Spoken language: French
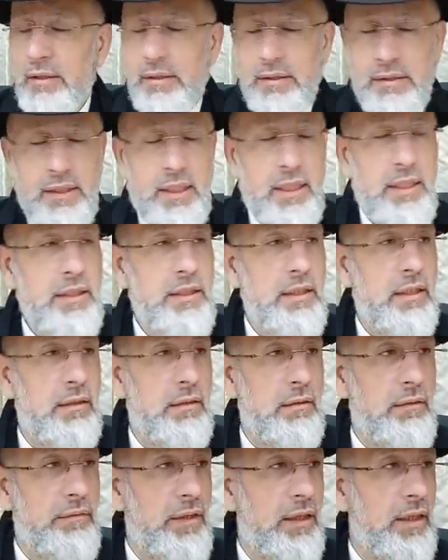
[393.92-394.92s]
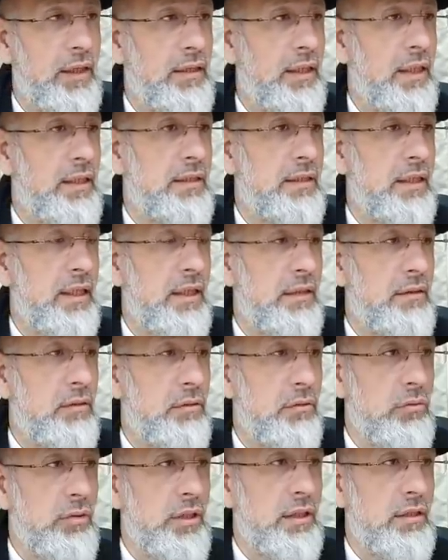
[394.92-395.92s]
Zéinyan. Ben, Israël,
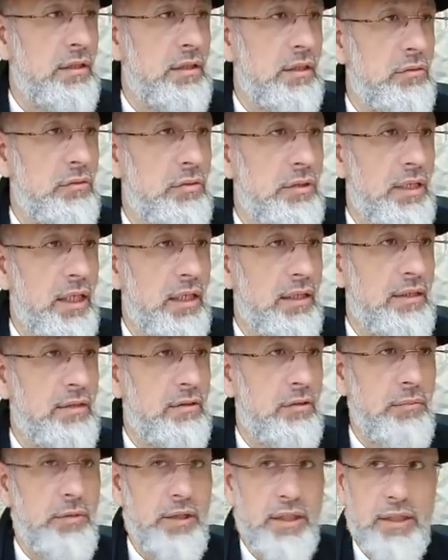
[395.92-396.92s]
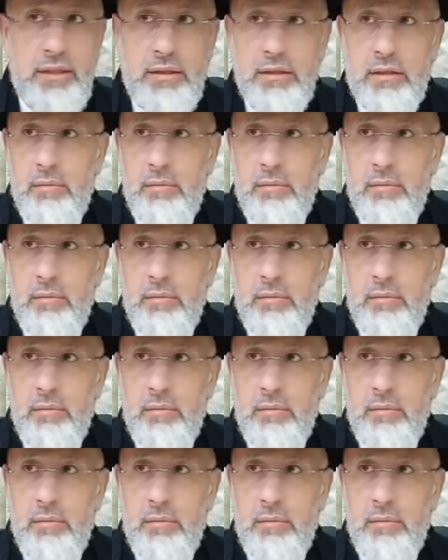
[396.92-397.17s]
étant donné que c'est une terre qui se mérite,